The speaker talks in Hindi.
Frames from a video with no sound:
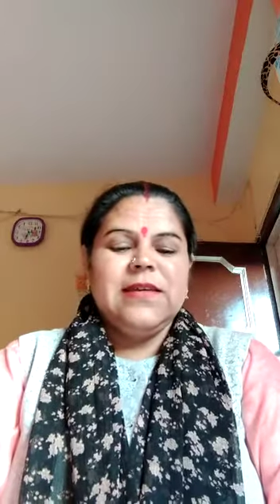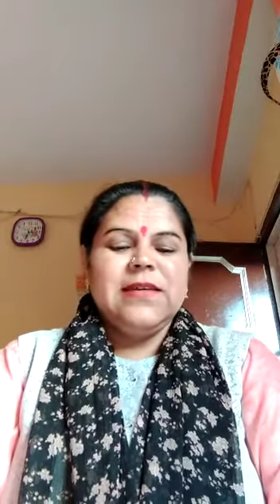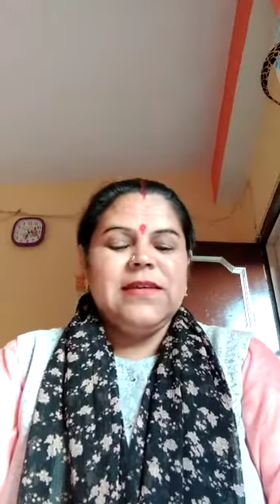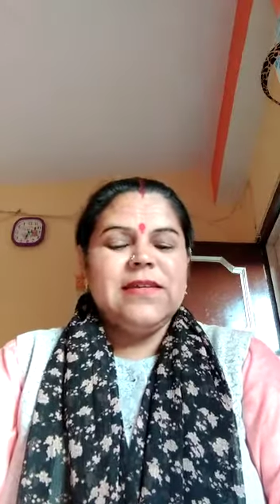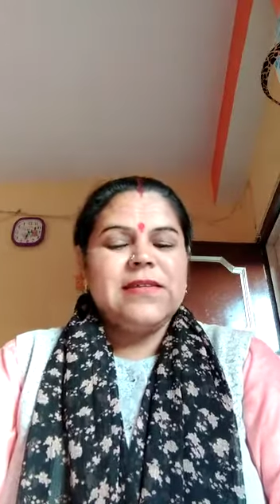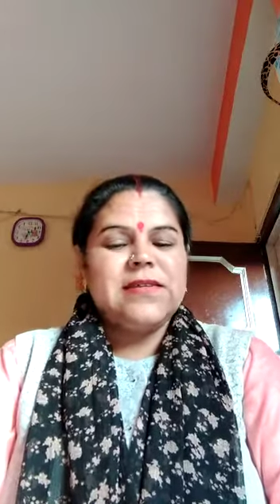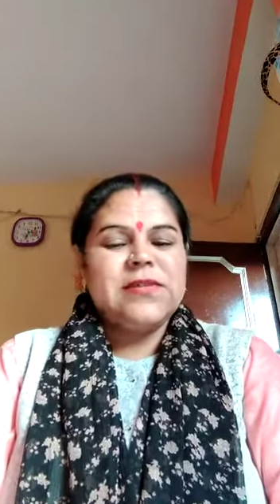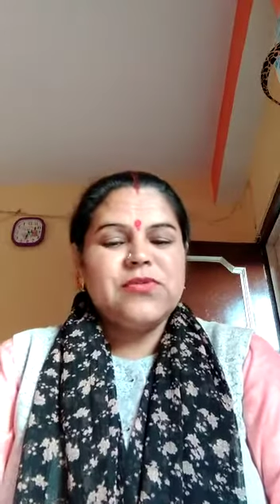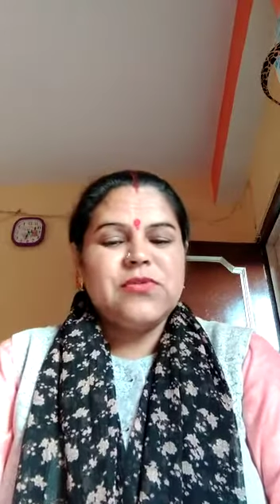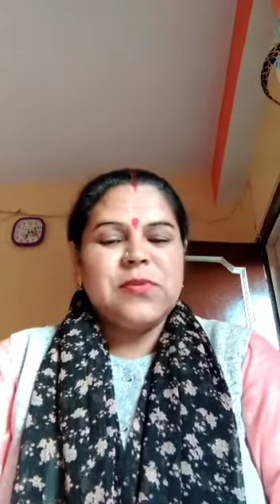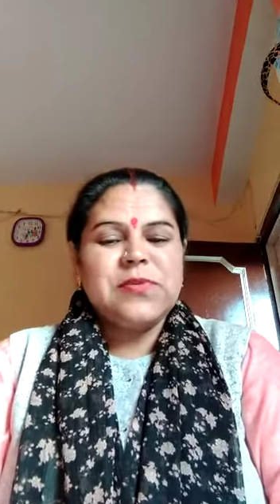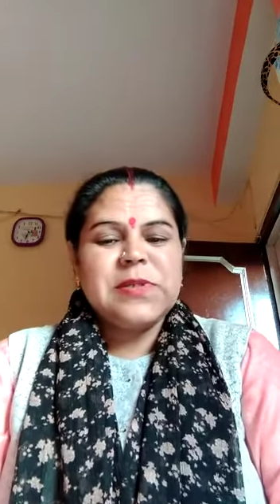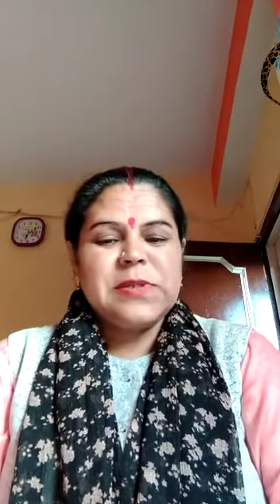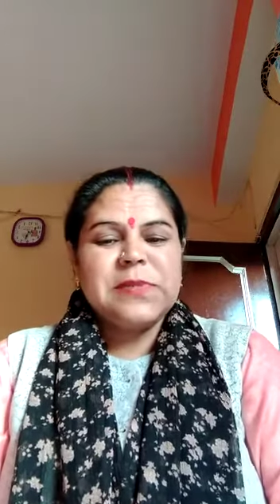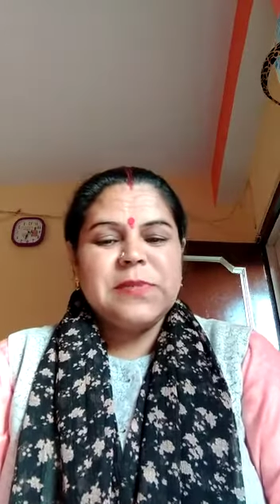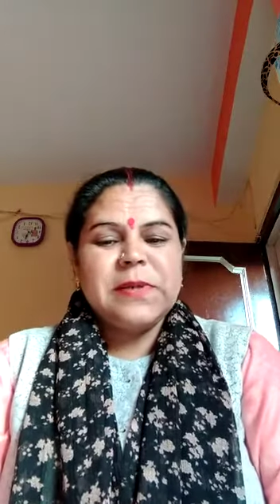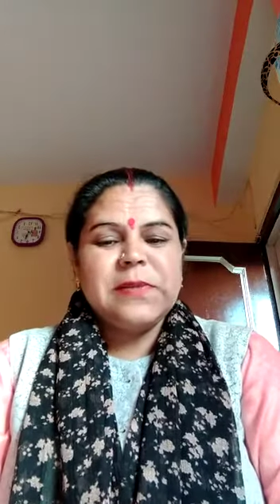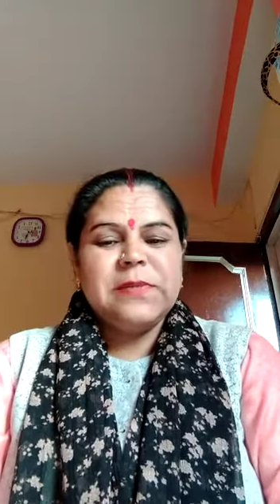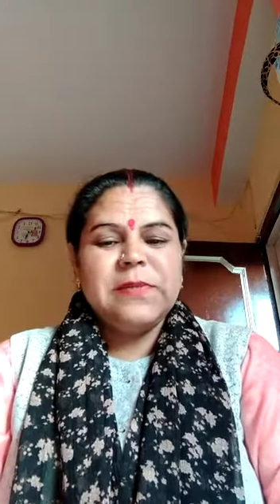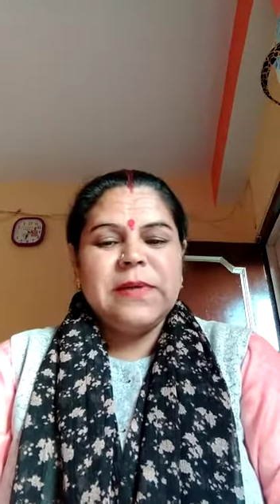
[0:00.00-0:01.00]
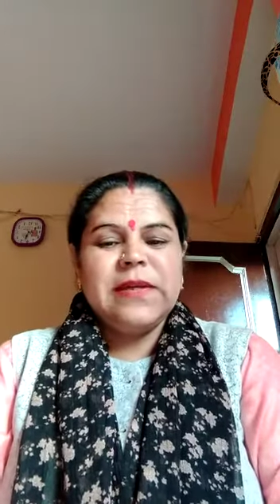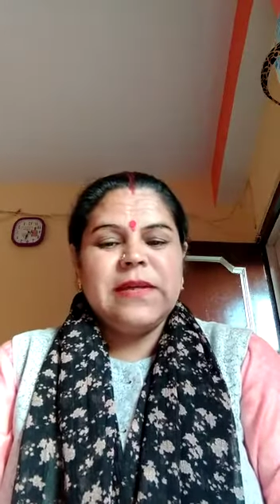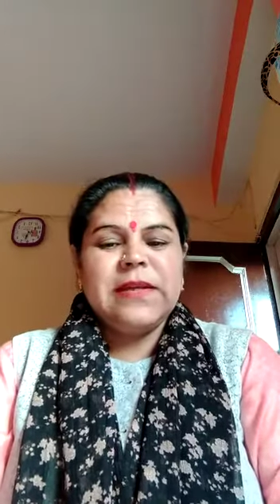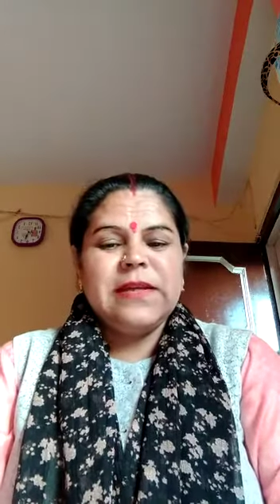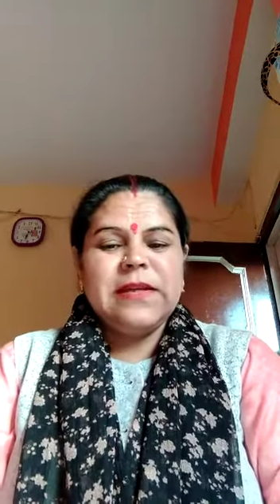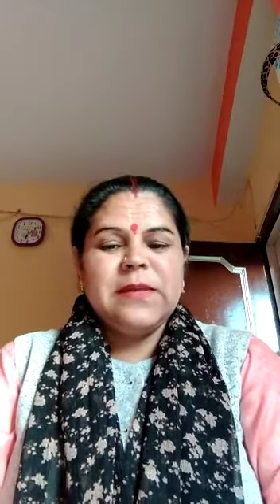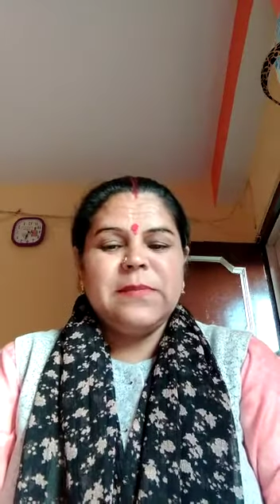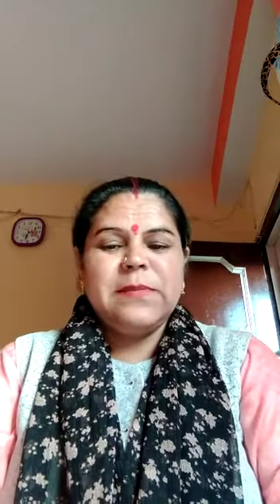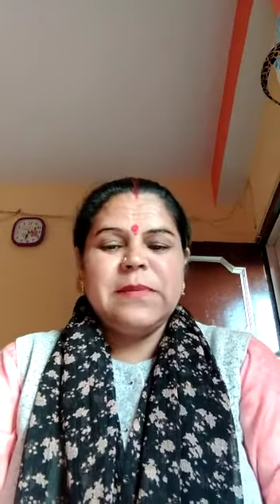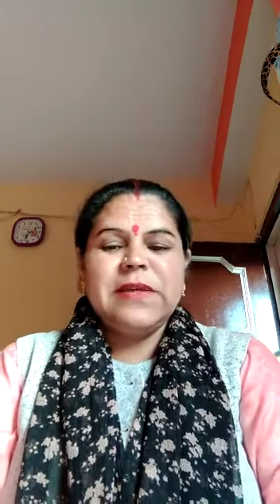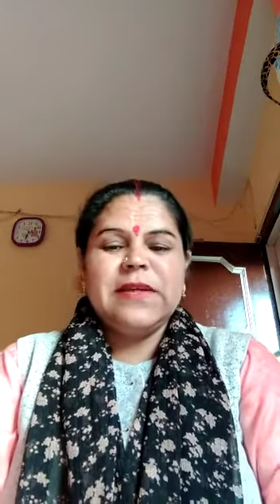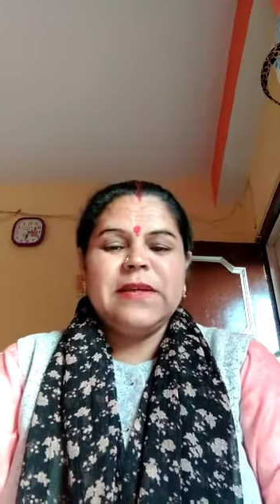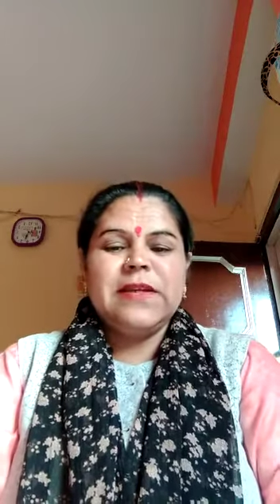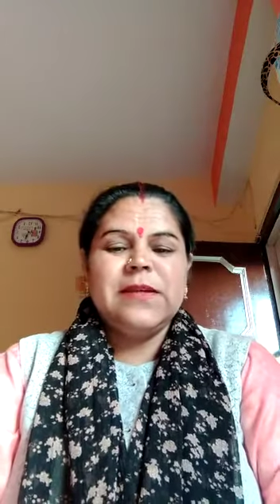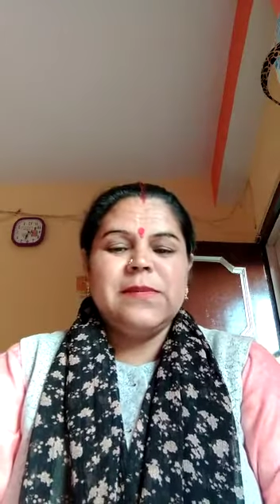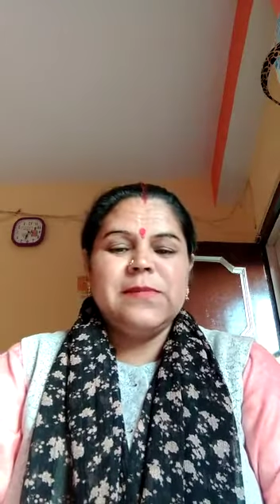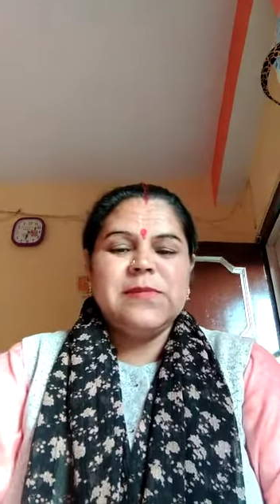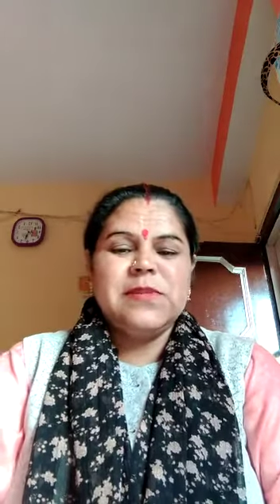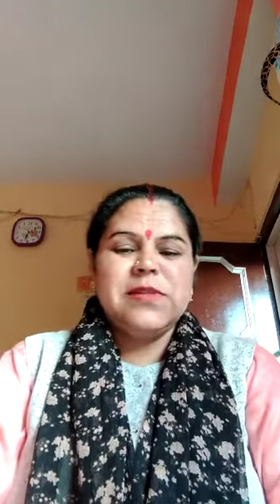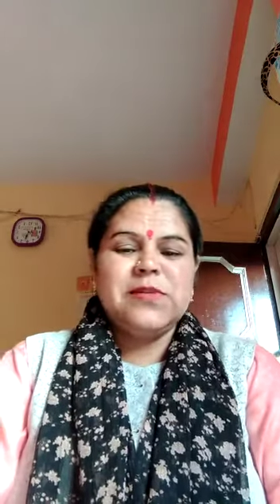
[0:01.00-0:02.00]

इस अवसर पर मैंने अपनी कलम